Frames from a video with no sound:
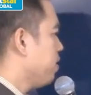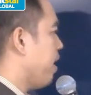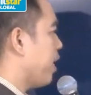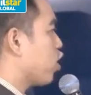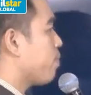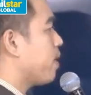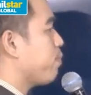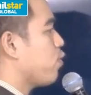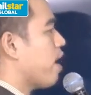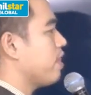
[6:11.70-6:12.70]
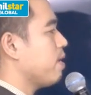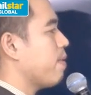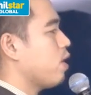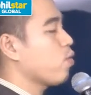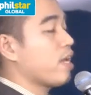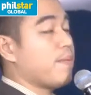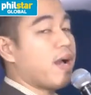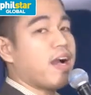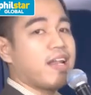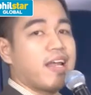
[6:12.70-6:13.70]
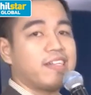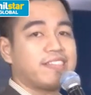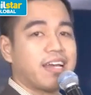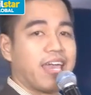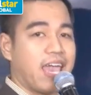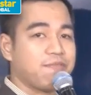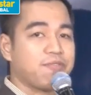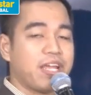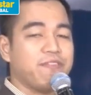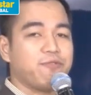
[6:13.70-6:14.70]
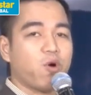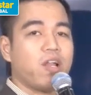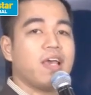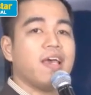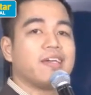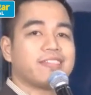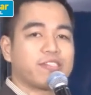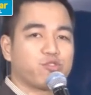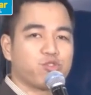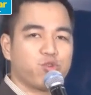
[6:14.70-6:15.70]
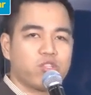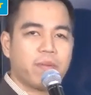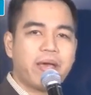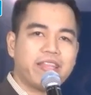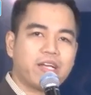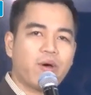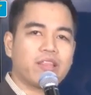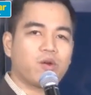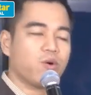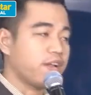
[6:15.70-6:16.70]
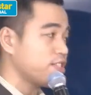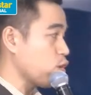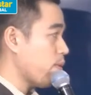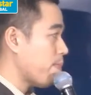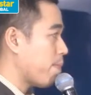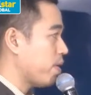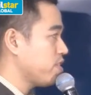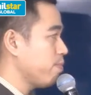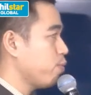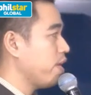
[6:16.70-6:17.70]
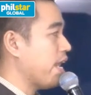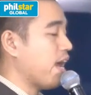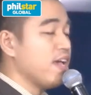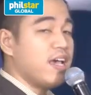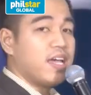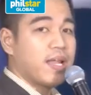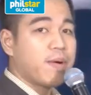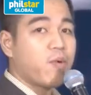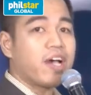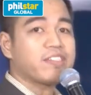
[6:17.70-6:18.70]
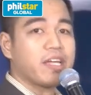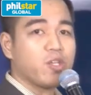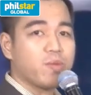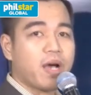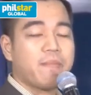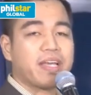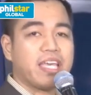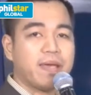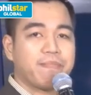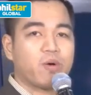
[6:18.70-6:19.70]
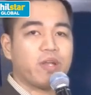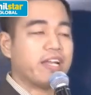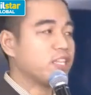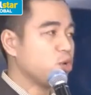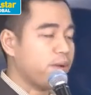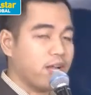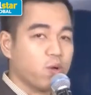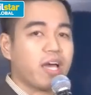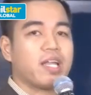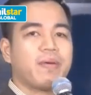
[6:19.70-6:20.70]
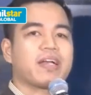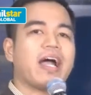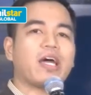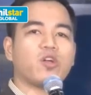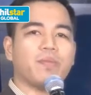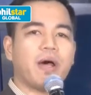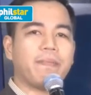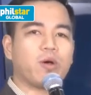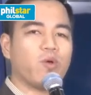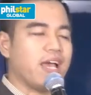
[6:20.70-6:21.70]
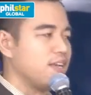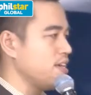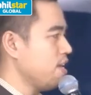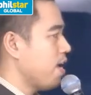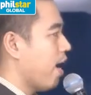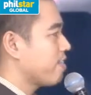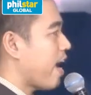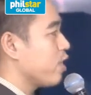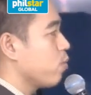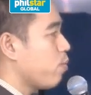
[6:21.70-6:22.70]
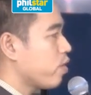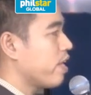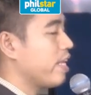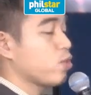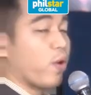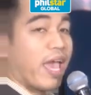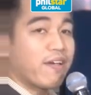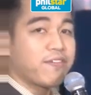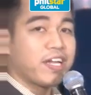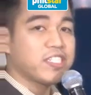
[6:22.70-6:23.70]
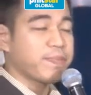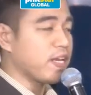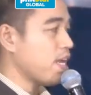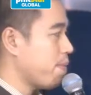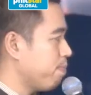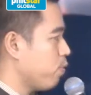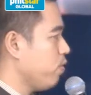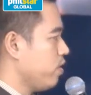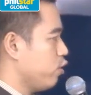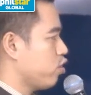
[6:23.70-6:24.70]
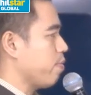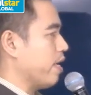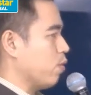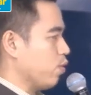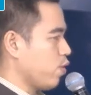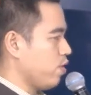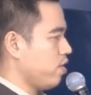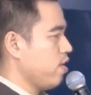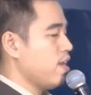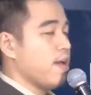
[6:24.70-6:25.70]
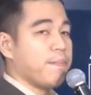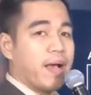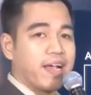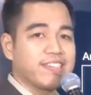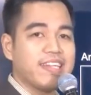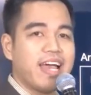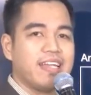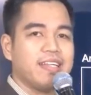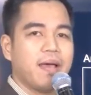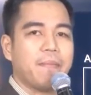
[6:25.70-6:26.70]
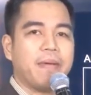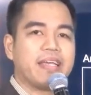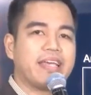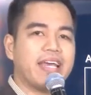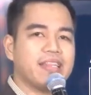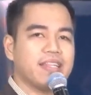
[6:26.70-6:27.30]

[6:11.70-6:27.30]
Ito naman po yung ating mga lugar na makakaranas ng heavy rainfall sa susunod na 24 oras. Kung mapapansin po nila, nabawasan yung mga magiging pag-ulan at yung mga lugar na magkakaroon ng mga pag-ulan. Asahan yung moderate to heavy rains pa rin naman po dito sa Mayla Union, Pangasinan, Benguet,